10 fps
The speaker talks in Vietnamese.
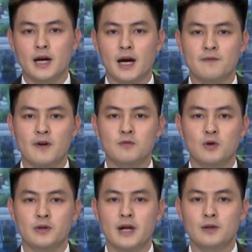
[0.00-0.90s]
Hải Phòng
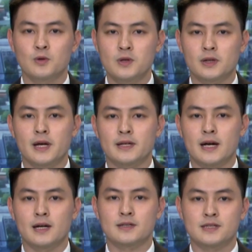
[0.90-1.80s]
còn đang nỗ lực để
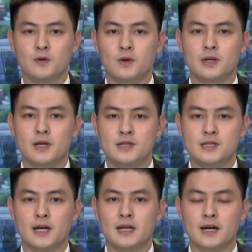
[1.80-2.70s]
nhà ở xã hội
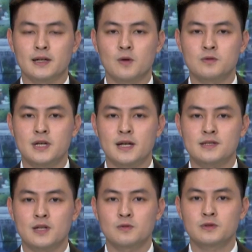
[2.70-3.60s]
sẽ là không gian
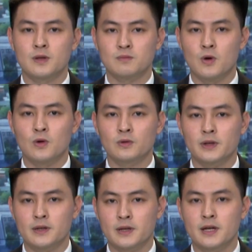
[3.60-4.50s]
sống đồng bộ,
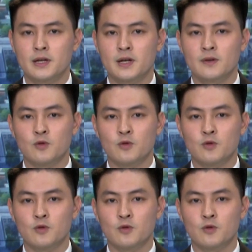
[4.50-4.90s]
tiện nghi,